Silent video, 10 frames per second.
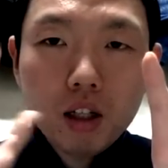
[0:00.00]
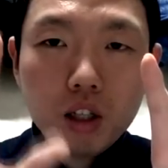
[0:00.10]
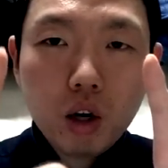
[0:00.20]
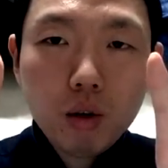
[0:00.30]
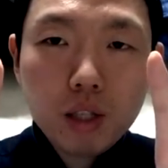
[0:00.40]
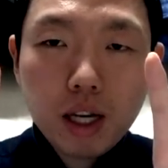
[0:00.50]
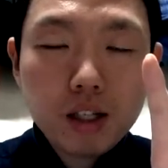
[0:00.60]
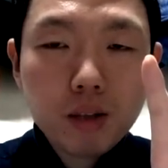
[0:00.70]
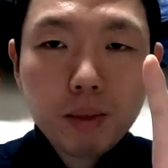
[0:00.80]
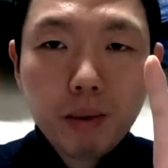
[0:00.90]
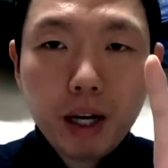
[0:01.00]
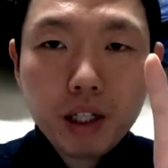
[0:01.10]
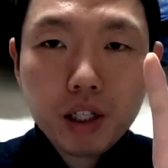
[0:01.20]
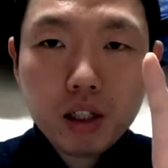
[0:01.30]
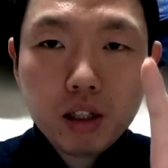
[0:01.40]
No sense of
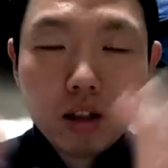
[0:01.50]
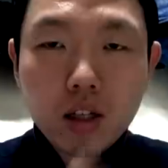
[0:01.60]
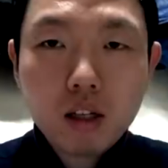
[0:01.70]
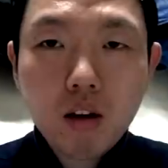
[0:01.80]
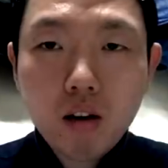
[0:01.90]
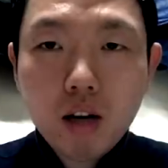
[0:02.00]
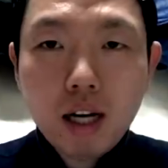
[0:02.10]
direction. 그래서